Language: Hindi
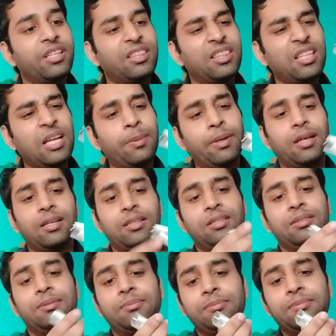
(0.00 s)
इतना बड़ा
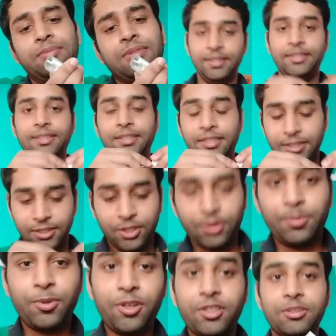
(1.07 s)

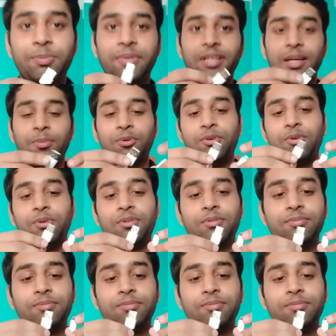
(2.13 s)
तो बॉक्स में आपको